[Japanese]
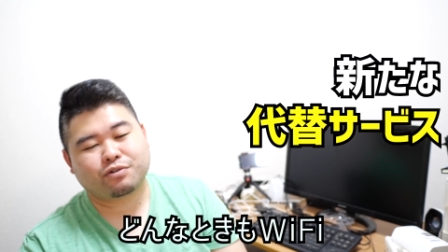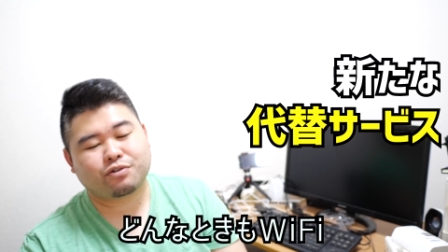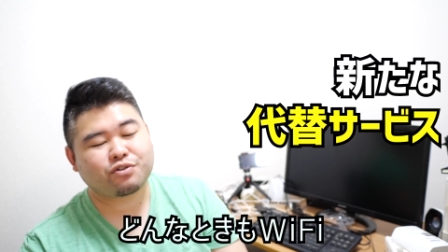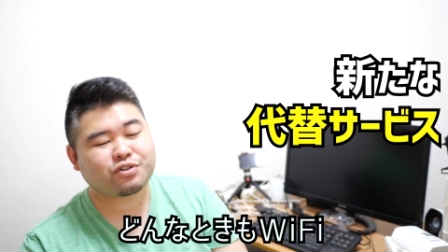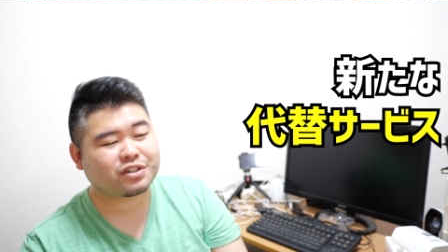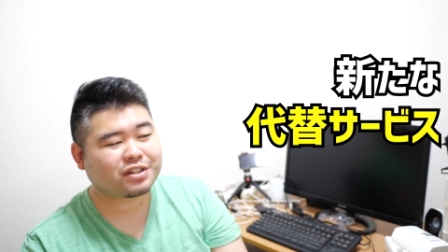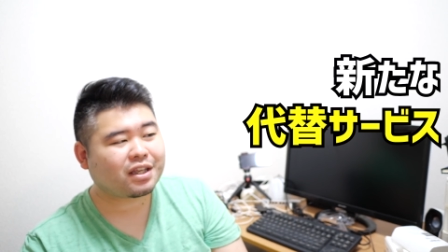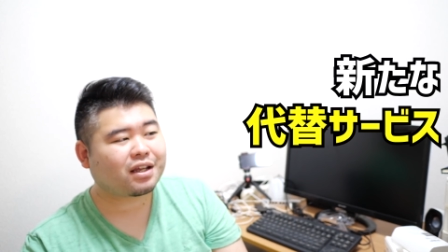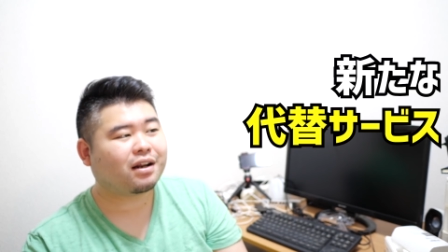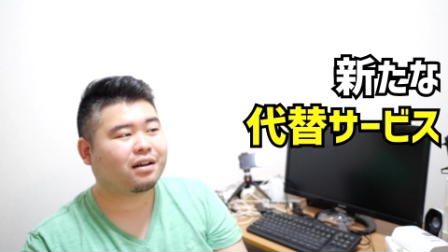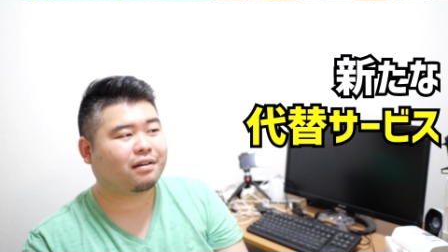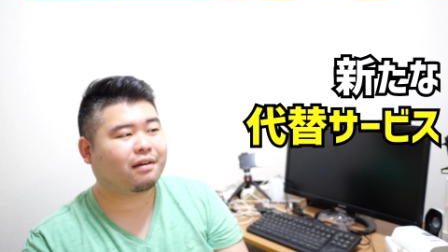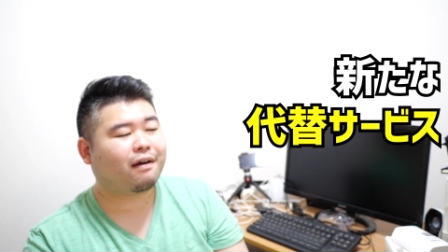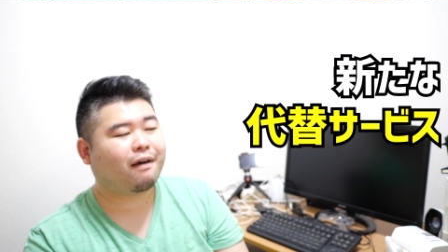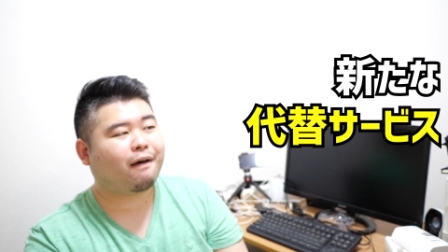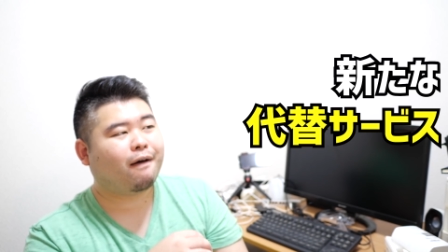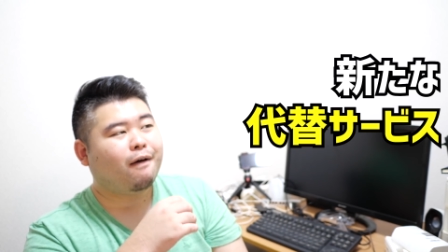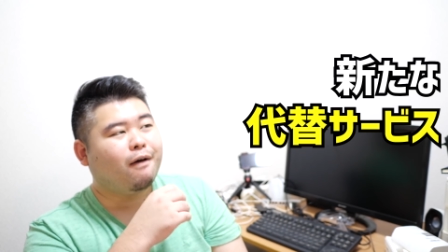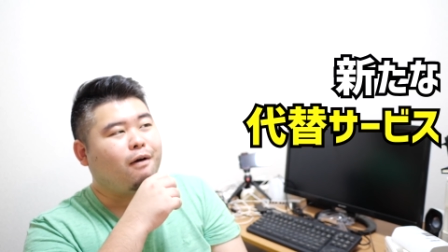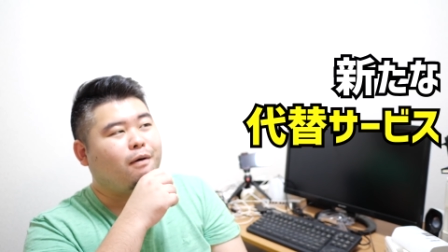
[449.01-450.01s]
そしたら
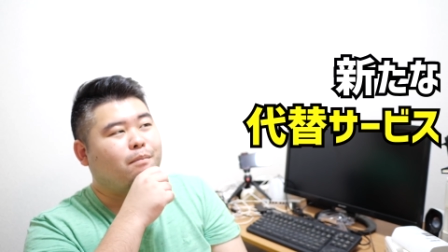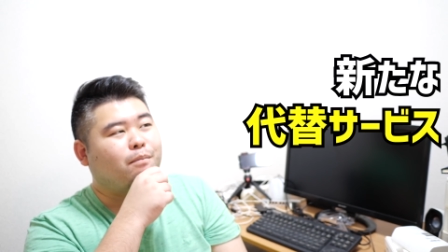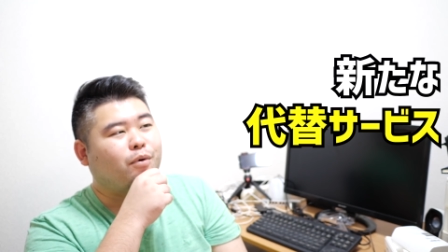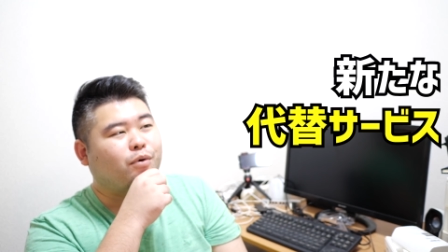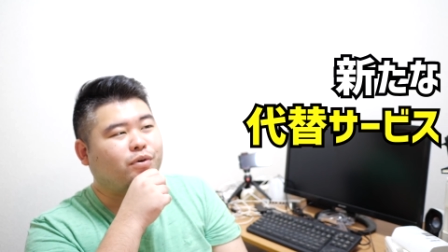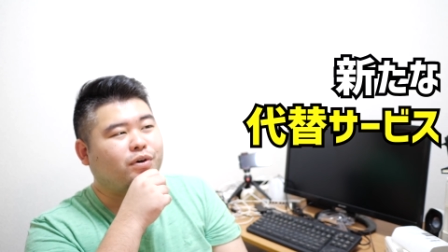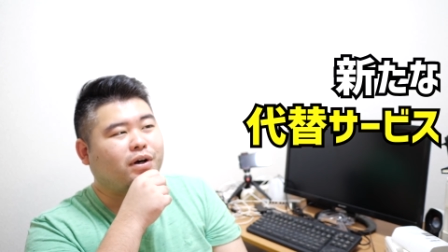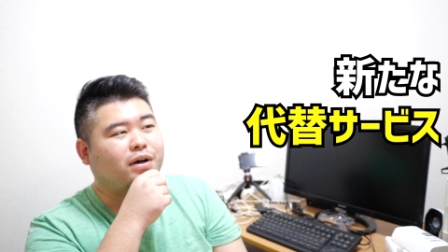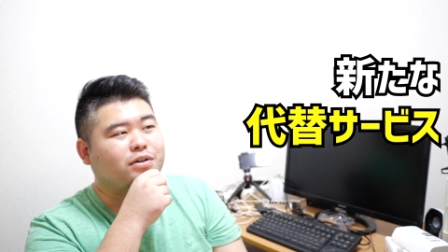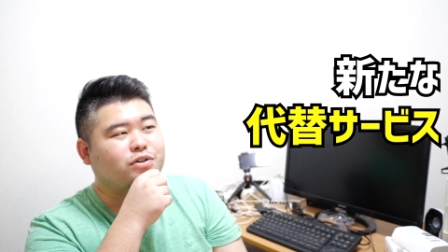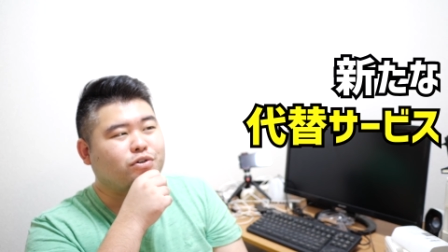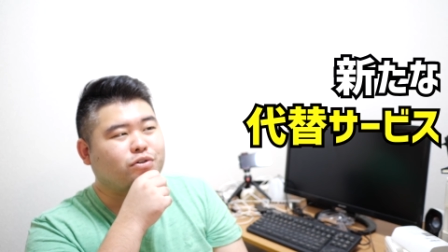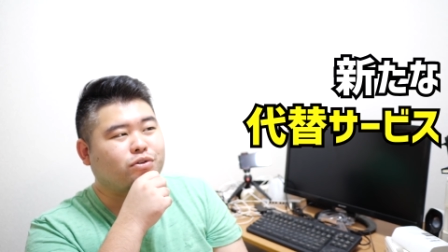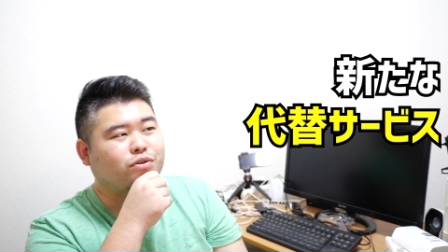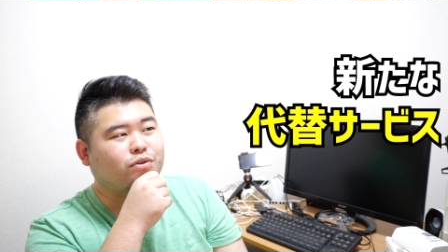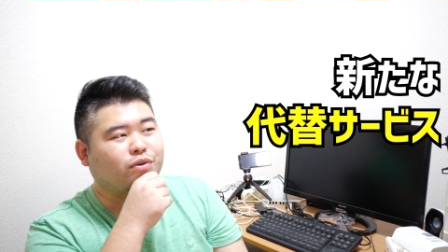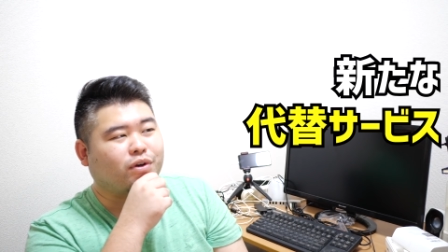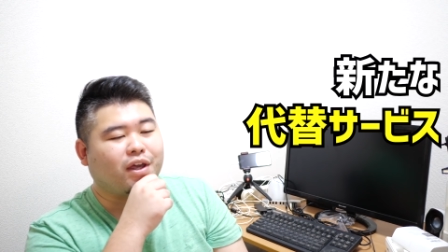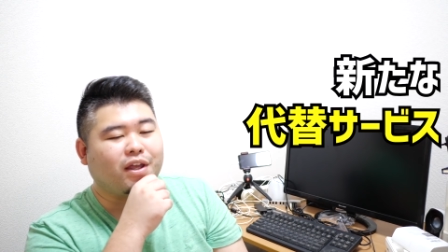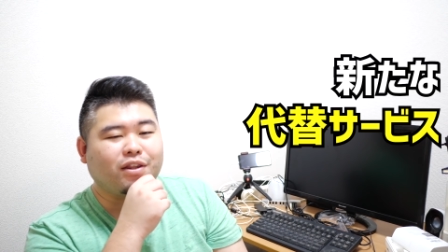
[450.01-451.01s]
ね、僕が
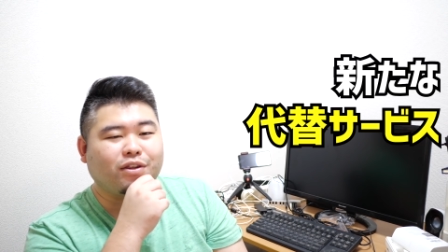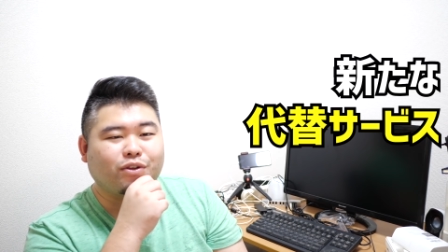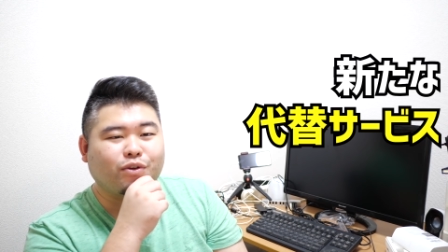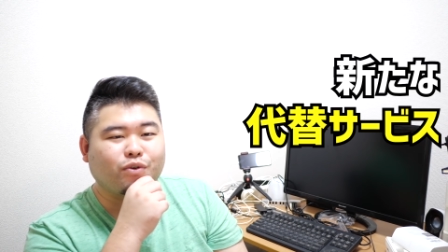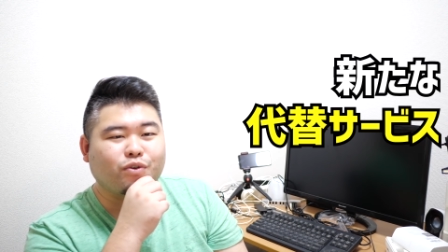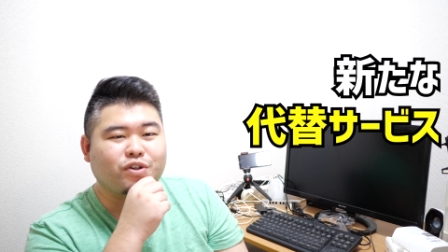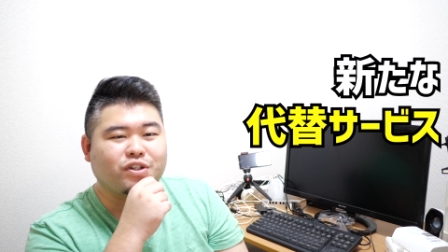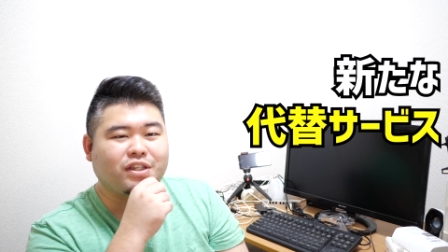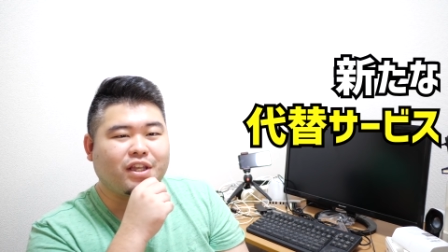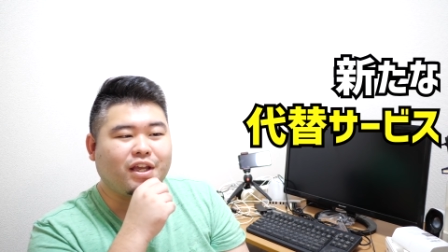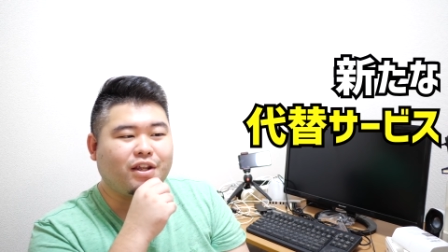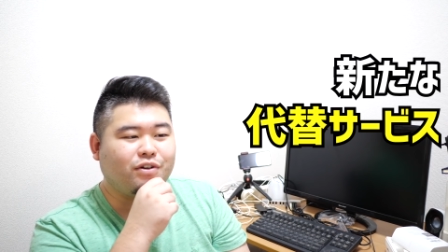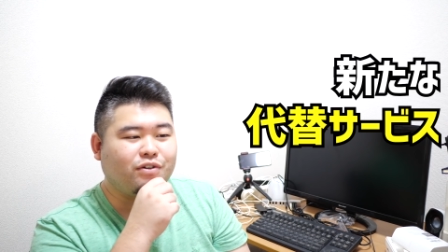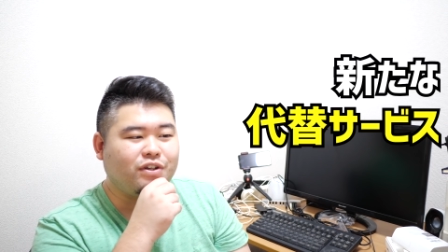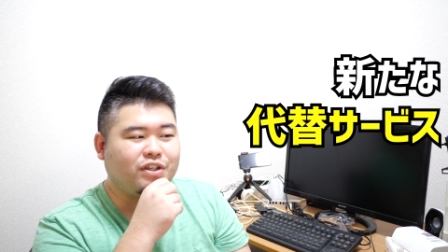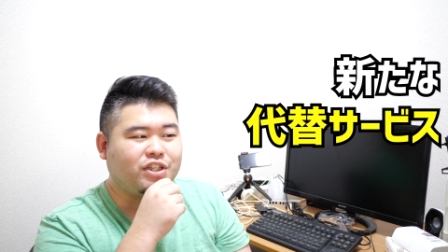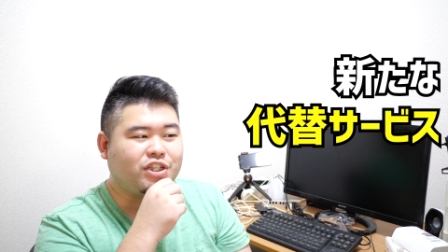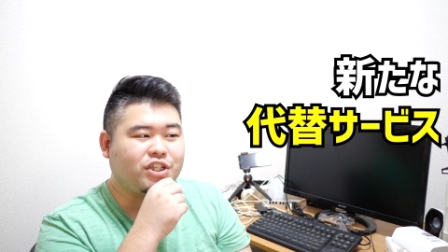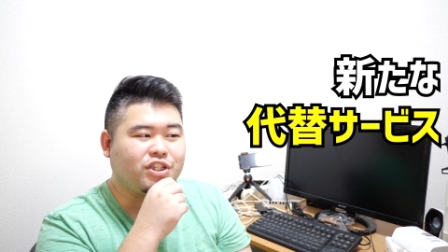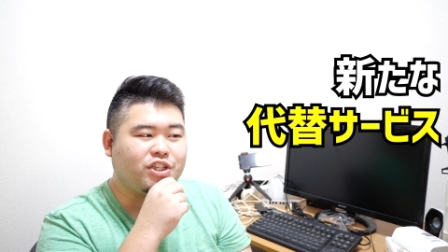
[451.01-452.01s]
ちょっと検討している
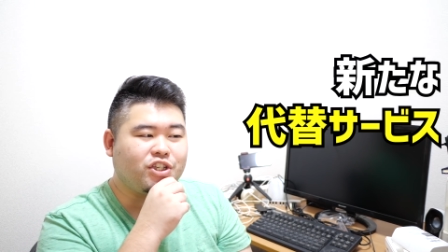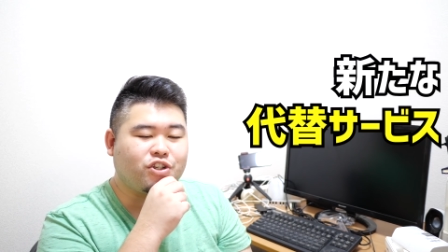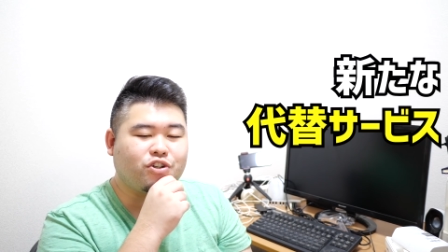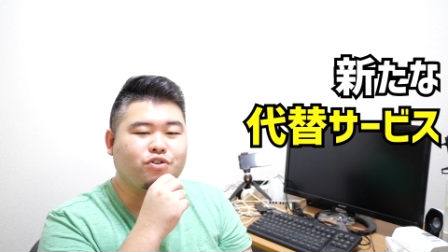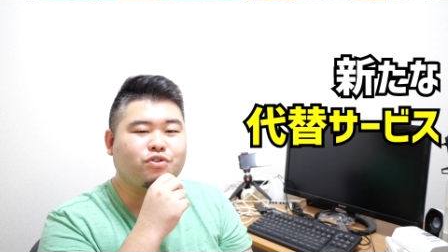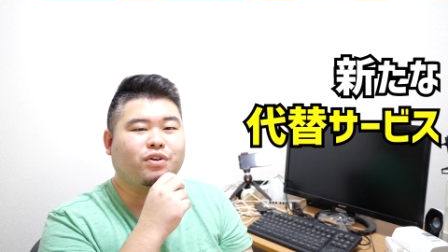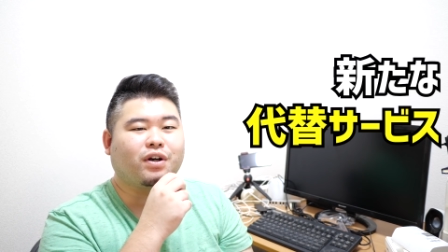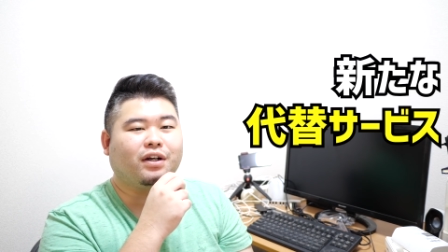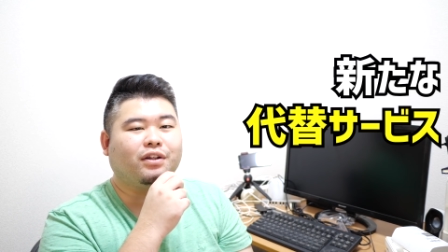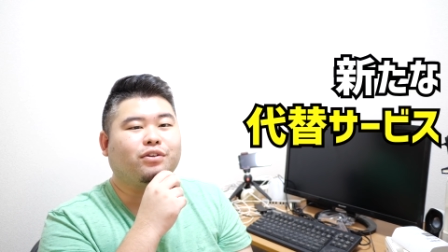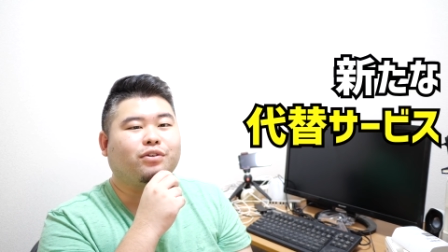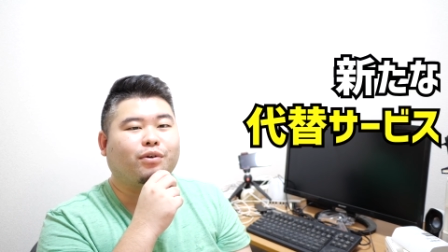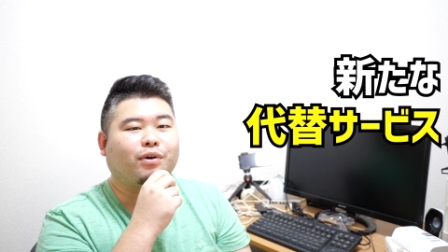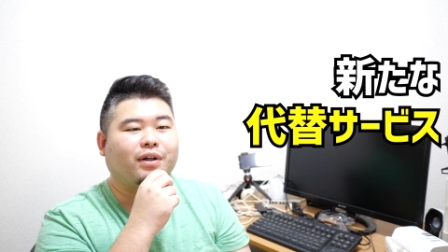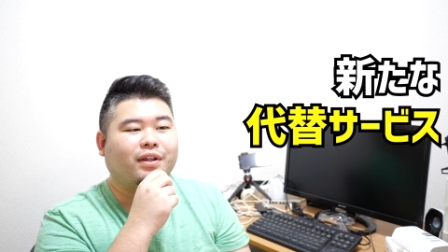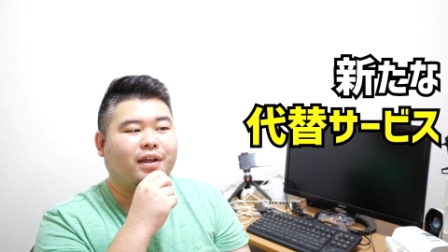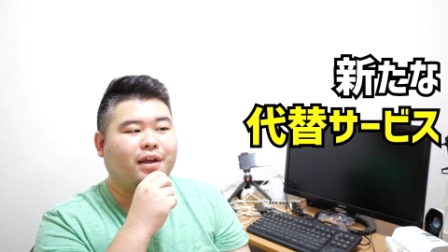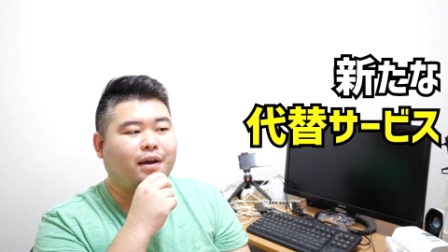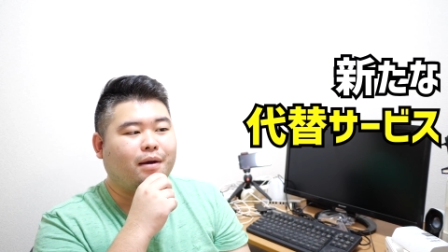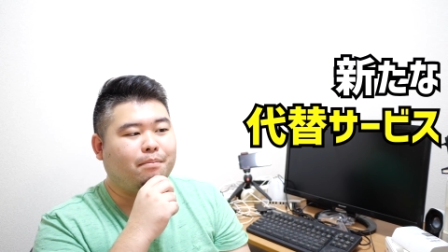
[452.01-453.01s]
1、2週間と
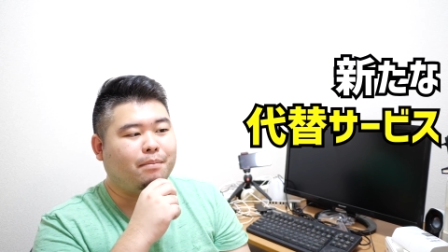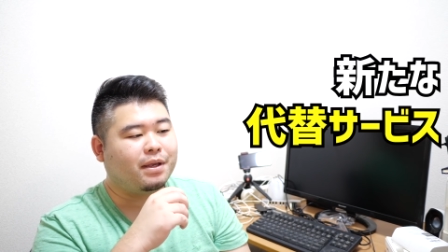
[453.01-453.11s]
かで、